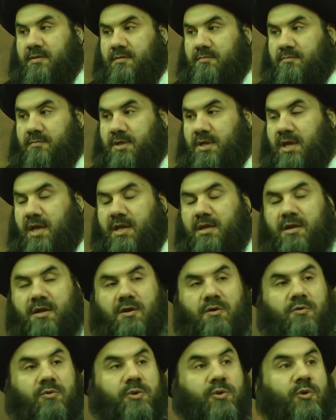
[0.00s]
من
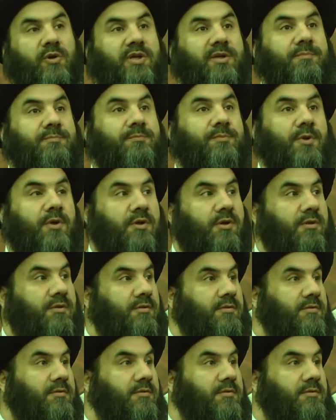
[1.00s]
أنه يحبه